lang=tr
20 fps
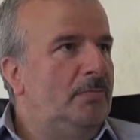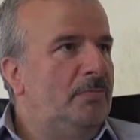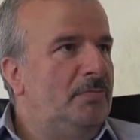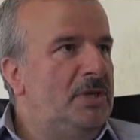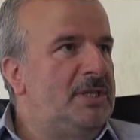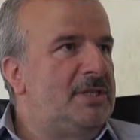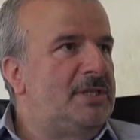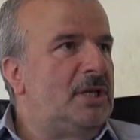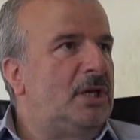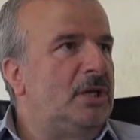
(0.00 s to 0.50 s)

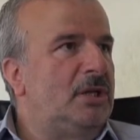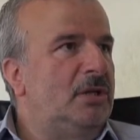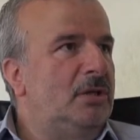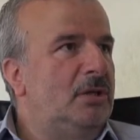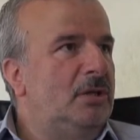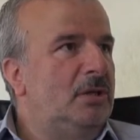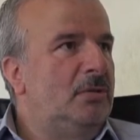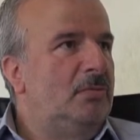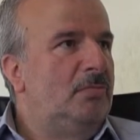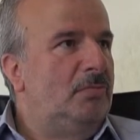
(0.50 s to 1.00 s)
Bizzat
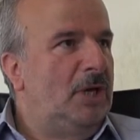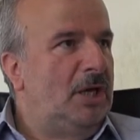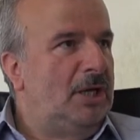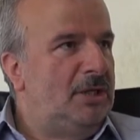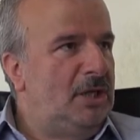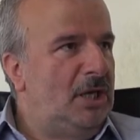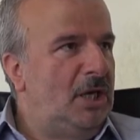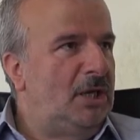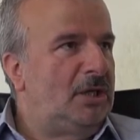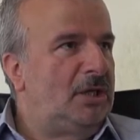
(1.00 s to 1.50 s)

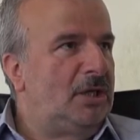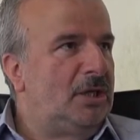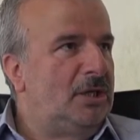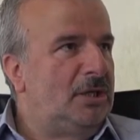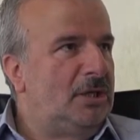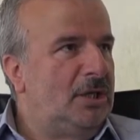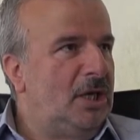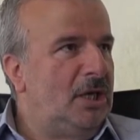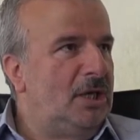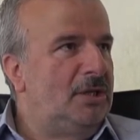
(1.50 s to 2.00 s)
Mehdi
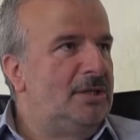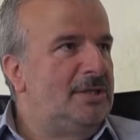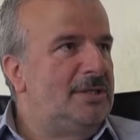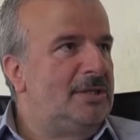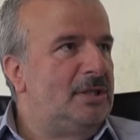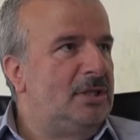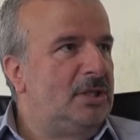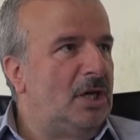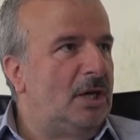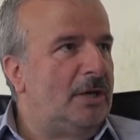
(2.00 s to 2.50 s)
Eker'in
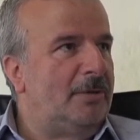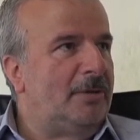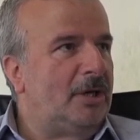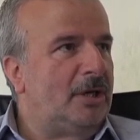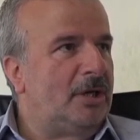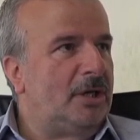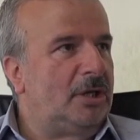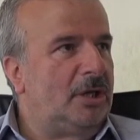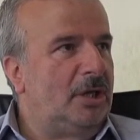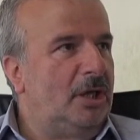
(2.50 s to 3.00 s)
kendisi
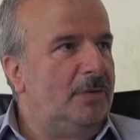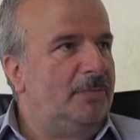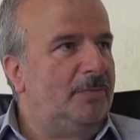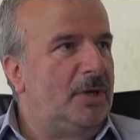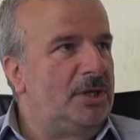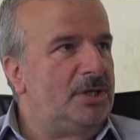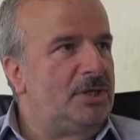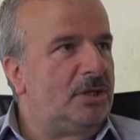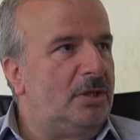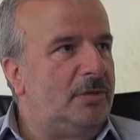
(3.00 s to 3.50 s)
Diyarbakır'a gelip
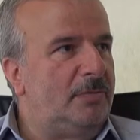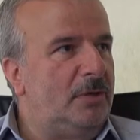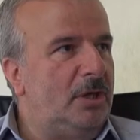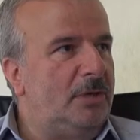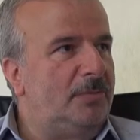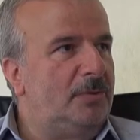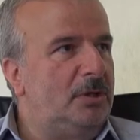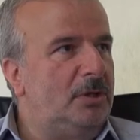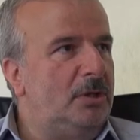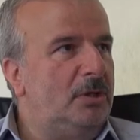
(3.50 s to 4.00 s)
açıklama
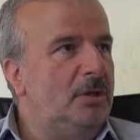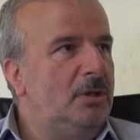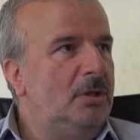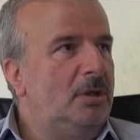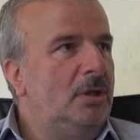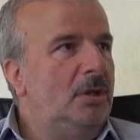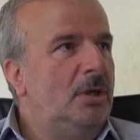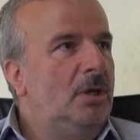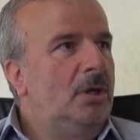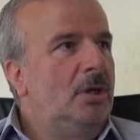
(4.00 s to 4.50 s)
yaptı.
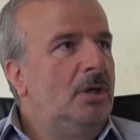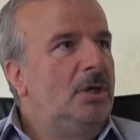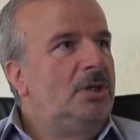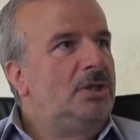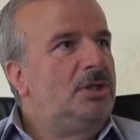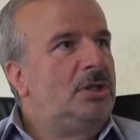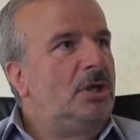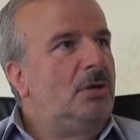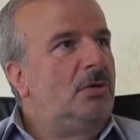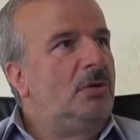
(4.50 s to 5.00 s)

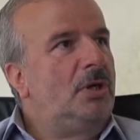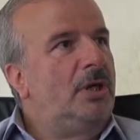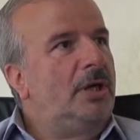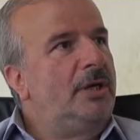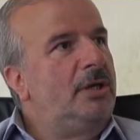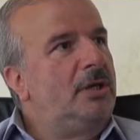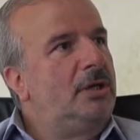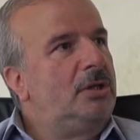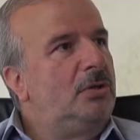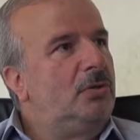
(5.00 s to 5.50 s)
İşte
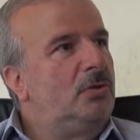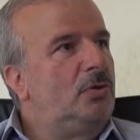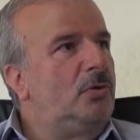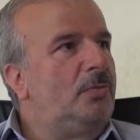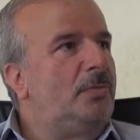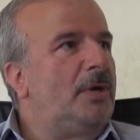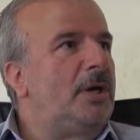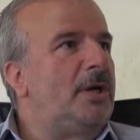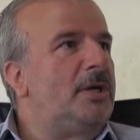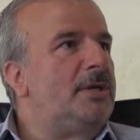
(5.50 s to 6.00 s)
olay iki
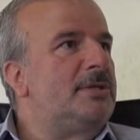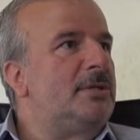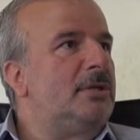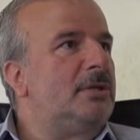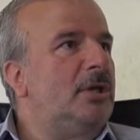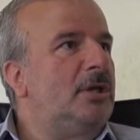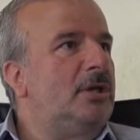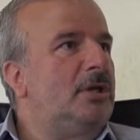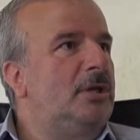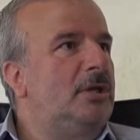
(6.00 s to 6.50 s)
grup
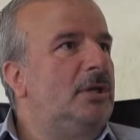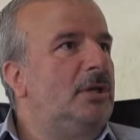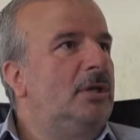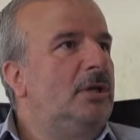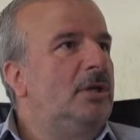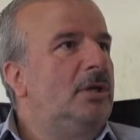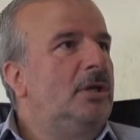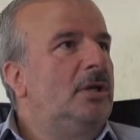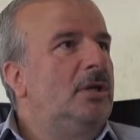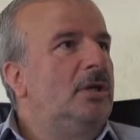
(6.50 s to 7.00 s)
arasındaki
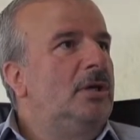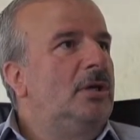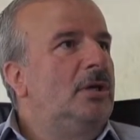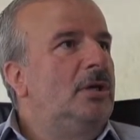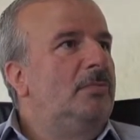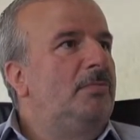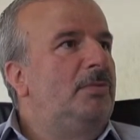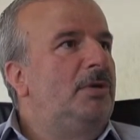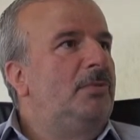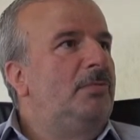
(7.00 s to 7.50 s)

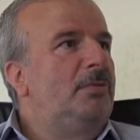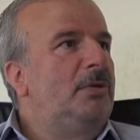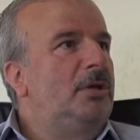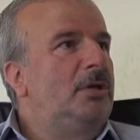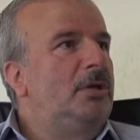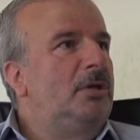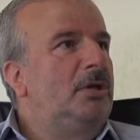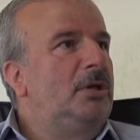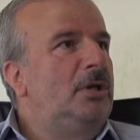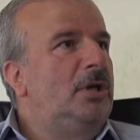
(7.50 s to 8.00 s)
e,
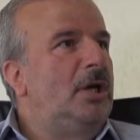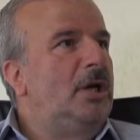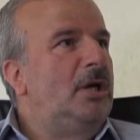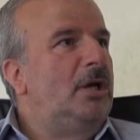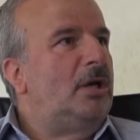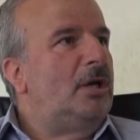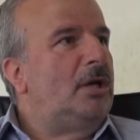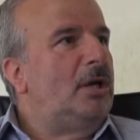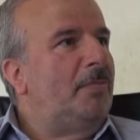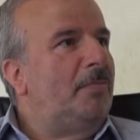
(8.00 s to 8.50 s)

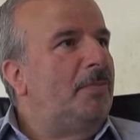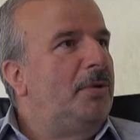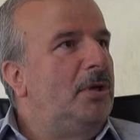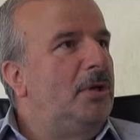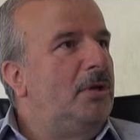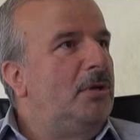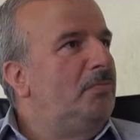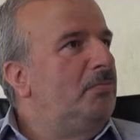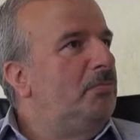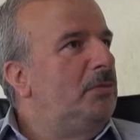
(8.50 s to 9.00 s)
birbiriyle
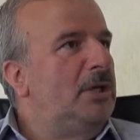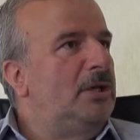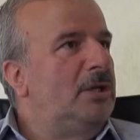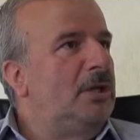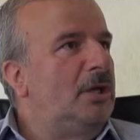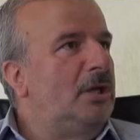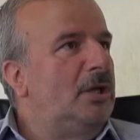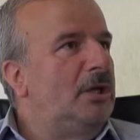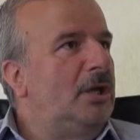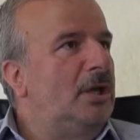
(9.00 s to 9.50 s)
yapı,
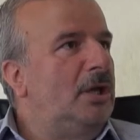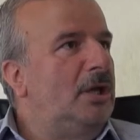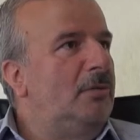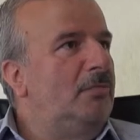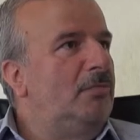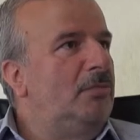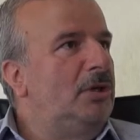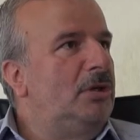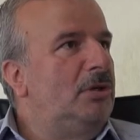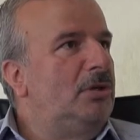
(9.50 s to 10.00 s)
meydana
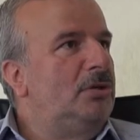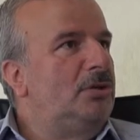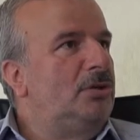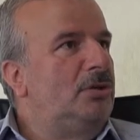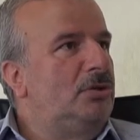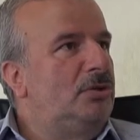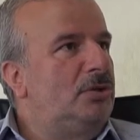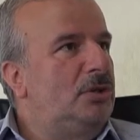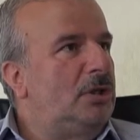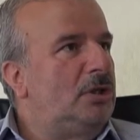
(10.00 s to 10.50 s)
gelen bir
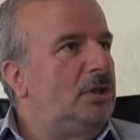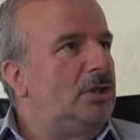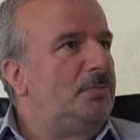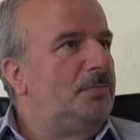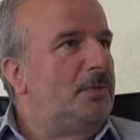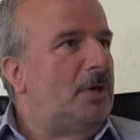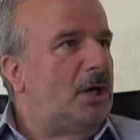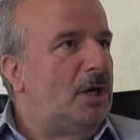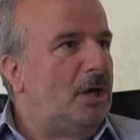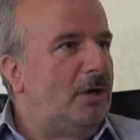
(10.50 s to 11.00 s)

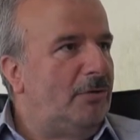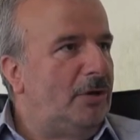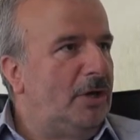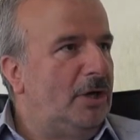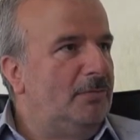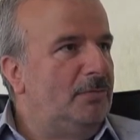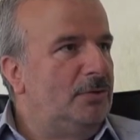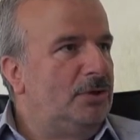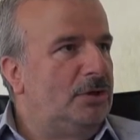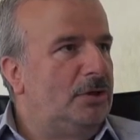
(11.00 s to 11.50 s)
çekişme
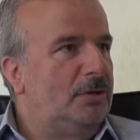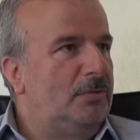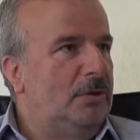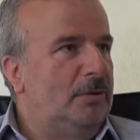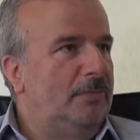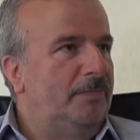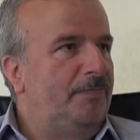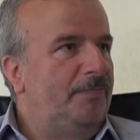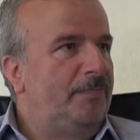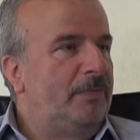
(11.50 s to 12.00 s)
kavgaymış gibi
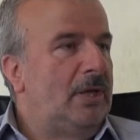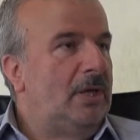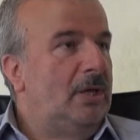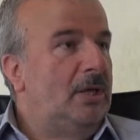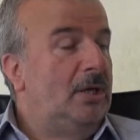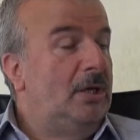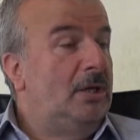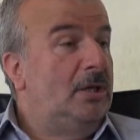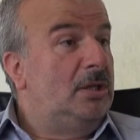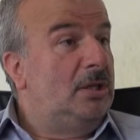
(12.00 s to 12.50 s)

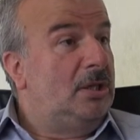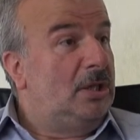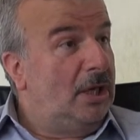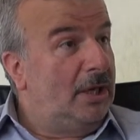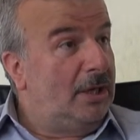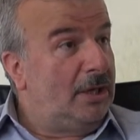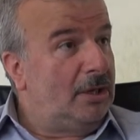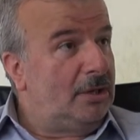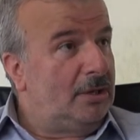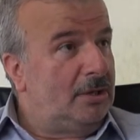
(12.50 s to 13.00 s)

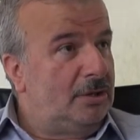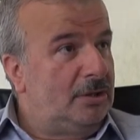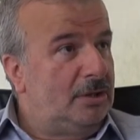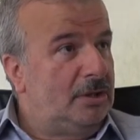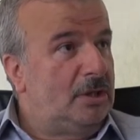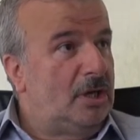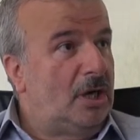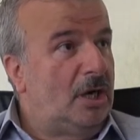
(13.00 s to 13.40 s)
dile getirdi.